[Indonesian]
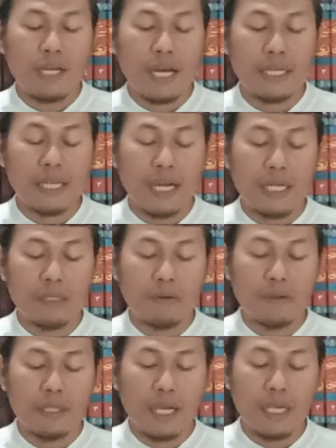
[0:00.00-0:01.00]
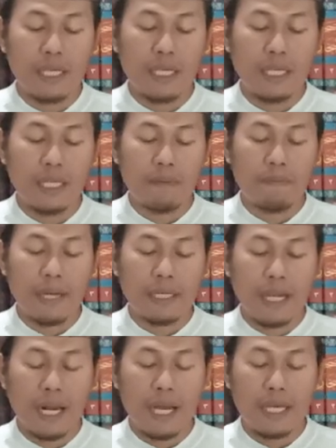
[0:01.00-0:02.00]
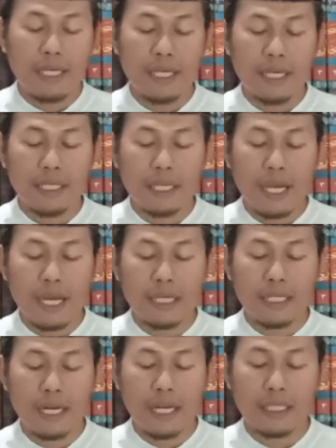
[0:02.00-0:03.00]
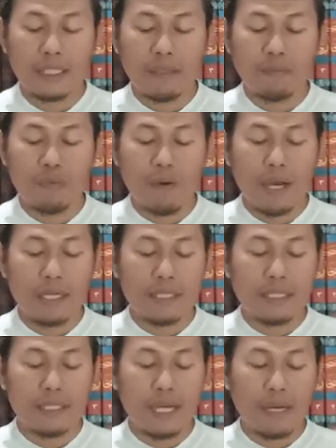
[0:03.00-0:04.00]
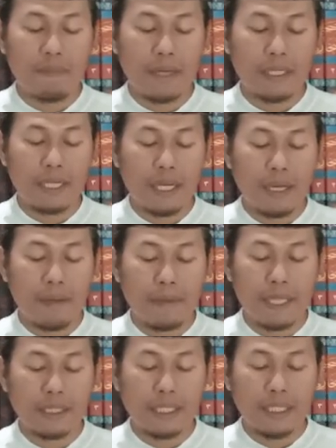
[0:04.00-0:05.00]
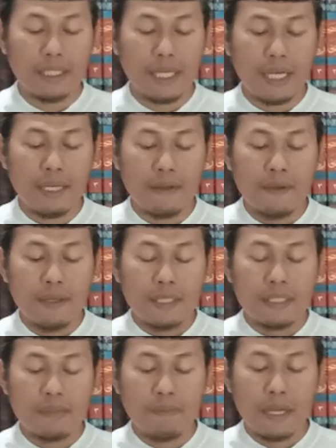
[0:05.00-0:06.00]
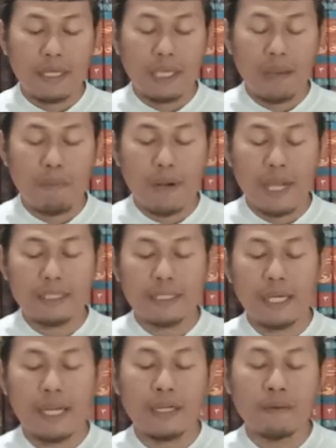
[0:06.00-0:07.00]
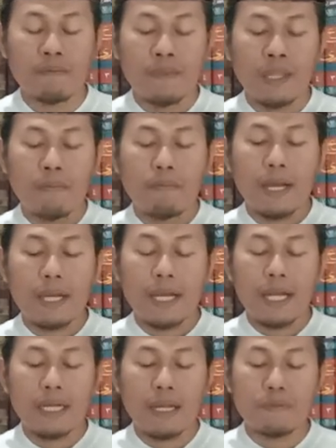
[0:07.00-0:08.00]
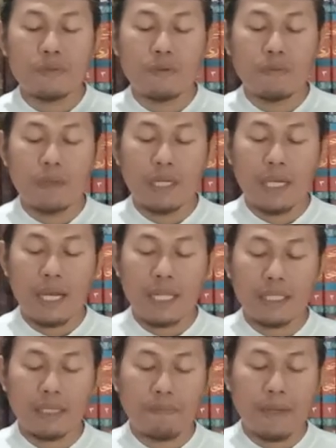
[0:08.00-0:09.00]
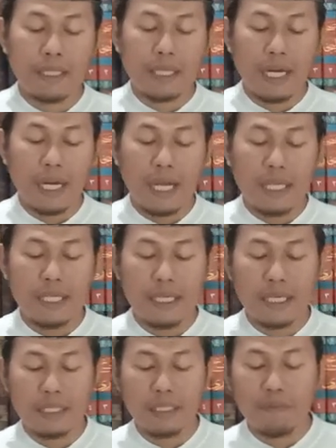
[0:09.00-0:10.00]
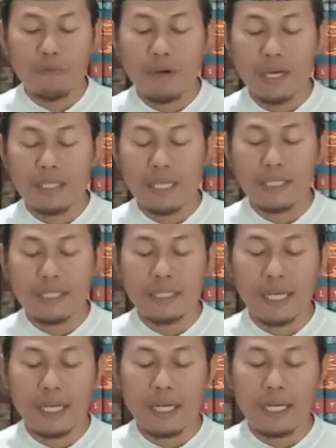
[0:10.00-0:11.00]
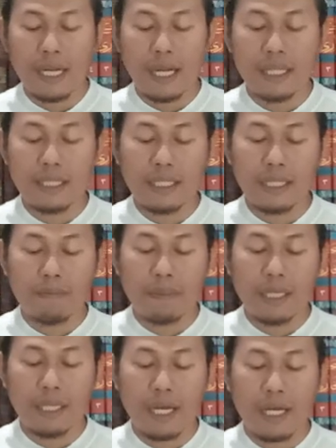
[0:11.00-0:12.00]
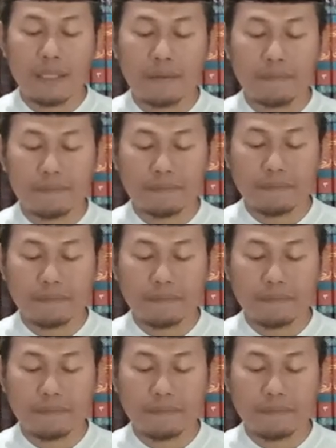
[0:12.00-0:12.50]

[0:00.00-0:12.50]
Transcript: keadaan dunia ini pada lahirnya adalah tipuan, sedang pada batinnya sebagai pelajaran. Maka nafsu melihat kepada lahir tipuannya, sedangkan hati melihat